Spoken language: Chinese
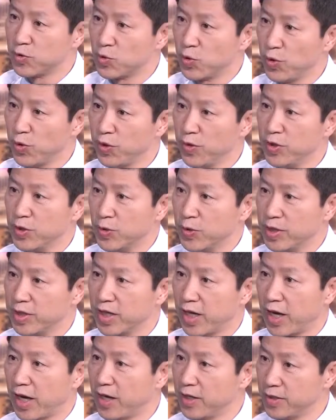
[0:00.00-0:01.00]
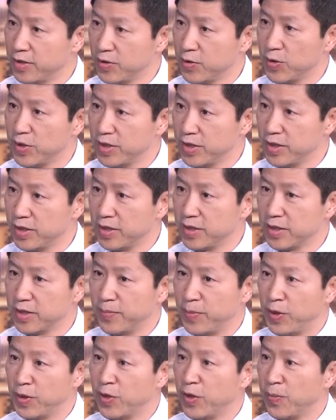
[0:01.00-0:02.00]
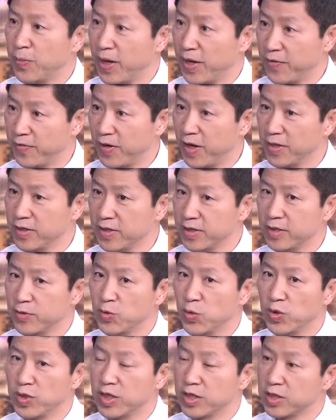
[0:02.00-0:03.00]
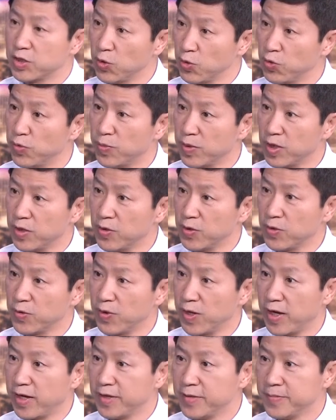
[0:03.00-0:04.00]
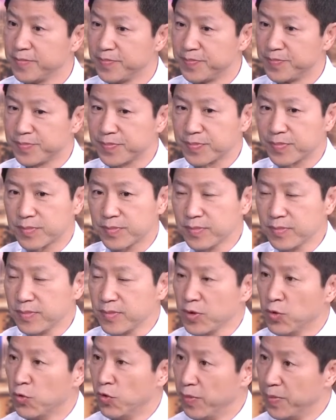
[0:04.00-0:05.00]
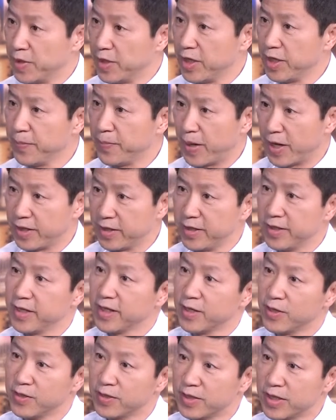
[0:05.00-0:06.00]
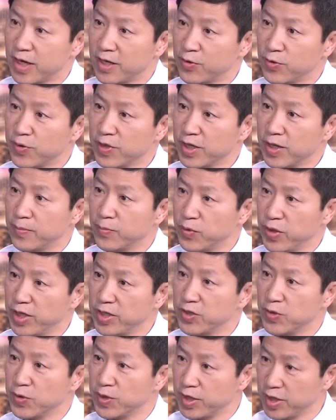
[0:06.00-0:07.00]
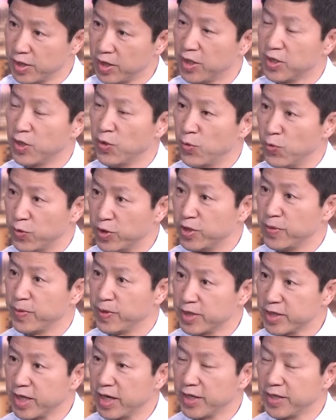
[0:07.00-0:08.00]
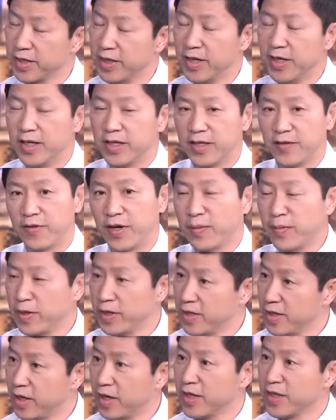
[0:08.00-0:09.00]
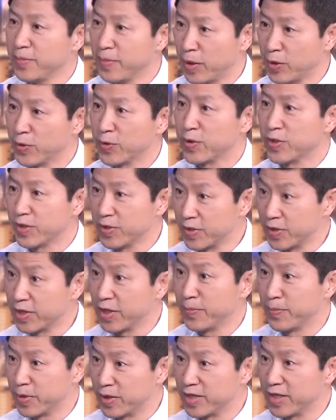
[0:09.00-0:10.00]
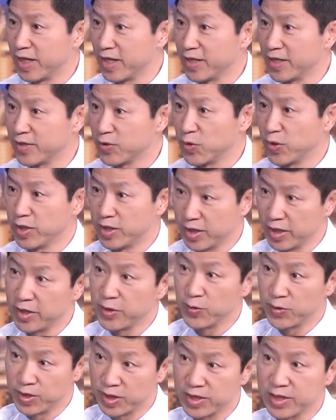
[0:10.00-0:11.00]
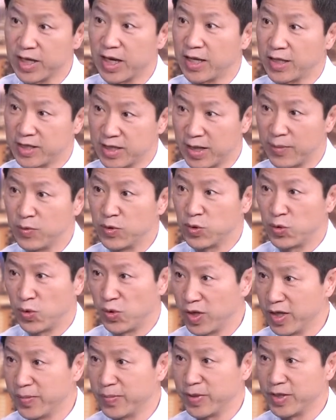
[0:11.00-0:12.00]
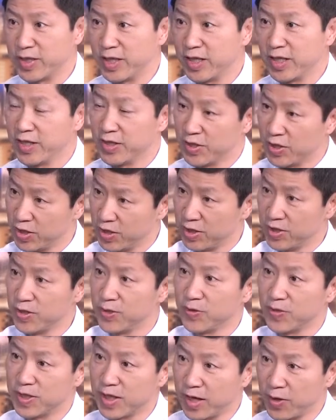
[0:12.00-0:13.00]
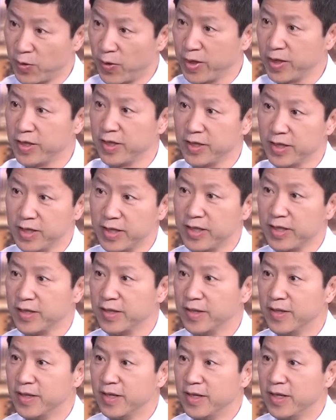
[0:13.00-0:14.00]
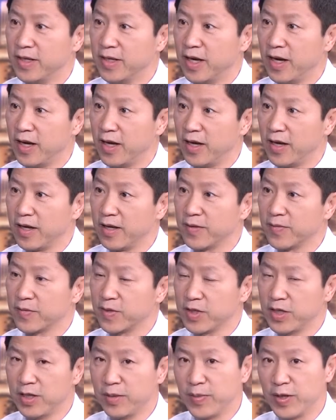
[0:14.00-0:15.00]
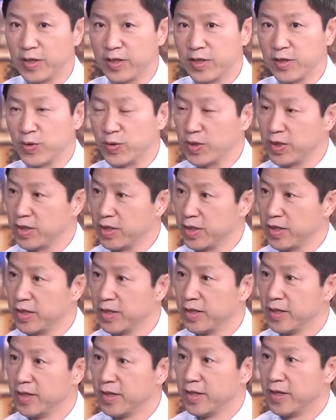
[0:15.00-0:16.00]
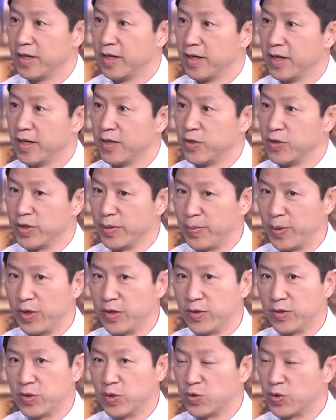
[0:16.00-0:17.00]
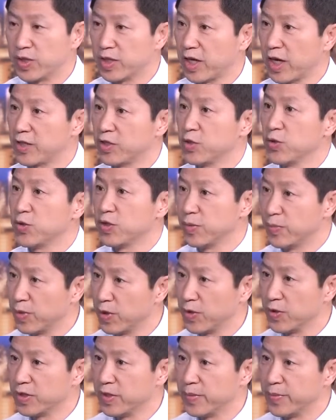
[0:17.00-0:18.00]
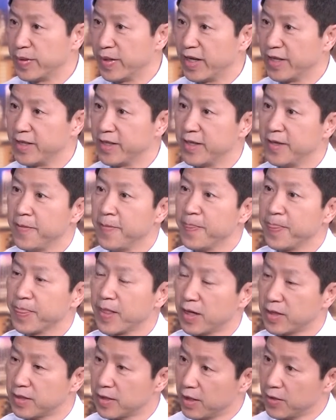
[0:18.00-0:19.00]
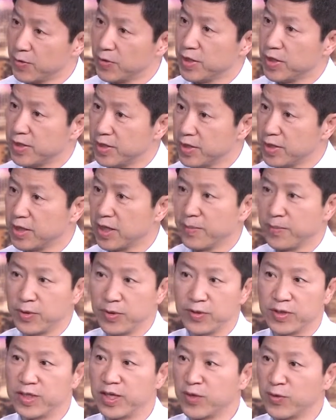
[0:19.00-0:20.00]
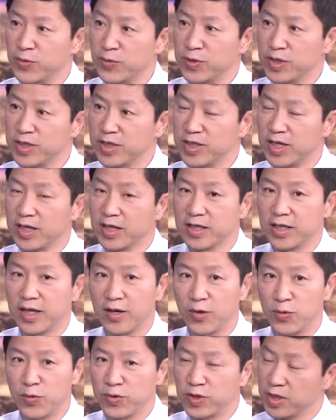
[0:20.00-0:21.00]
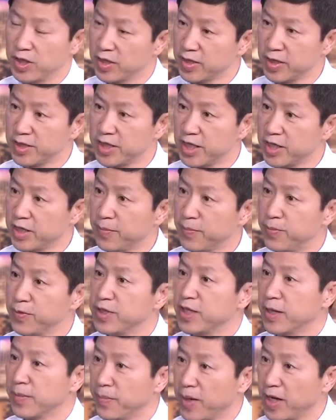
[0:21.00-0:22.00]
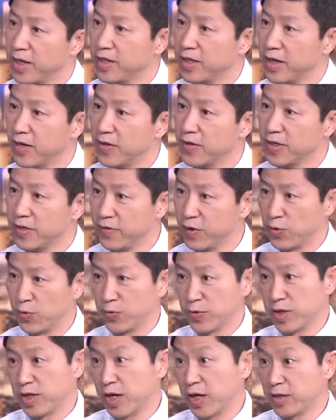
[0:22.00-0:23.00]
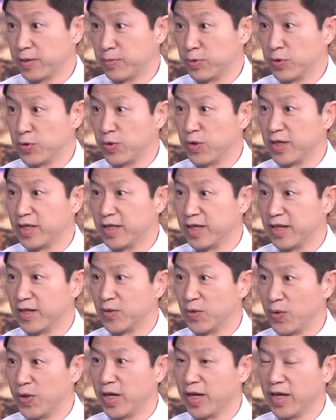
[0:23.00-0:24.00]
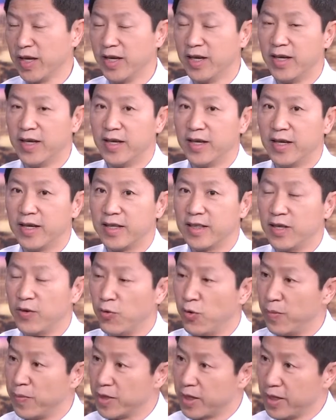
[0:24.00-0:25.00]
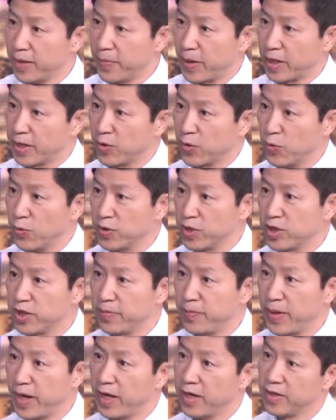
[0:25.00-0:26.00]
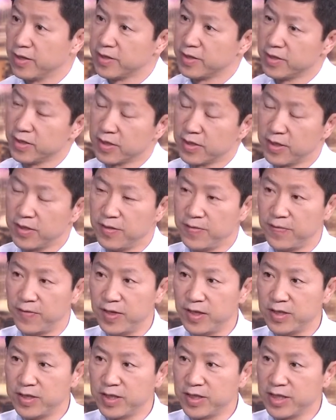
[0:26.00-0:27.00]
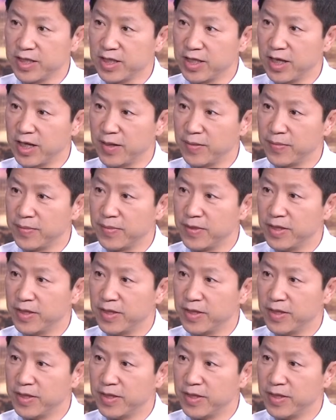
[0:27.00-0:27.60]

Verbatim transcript: 对于有些还是有些这个朋友买房子，如果他收入不够的话，我们可以把他那个 debt to income ratio 提高到五十 percent。那外边银行一般都四十三 percent，所以这个又增加了差不多 twenty percent additional 贷款的能力。嗯。啊，特别是有些。有些朋友就说他就是不够怎么办呢？但是他有些资产，比如说在股市上，他股市上的钱他不想卖掉，因为股市还是不错的。对，那我们可以把他股市的 balance 呢 convert 成 income，